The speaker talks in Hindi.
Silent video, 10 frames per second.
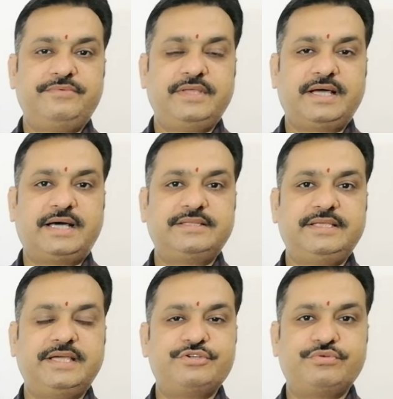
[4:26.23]
फिर
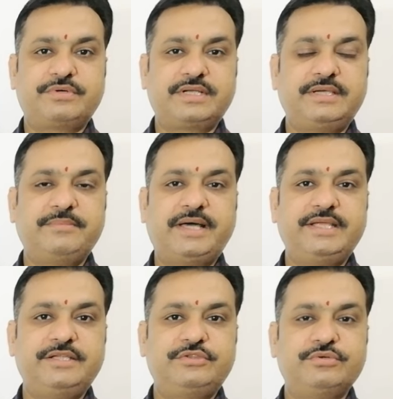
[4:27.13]
आती है शुक्र की
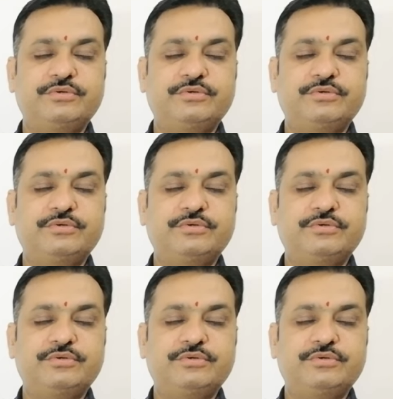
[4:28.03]
बारी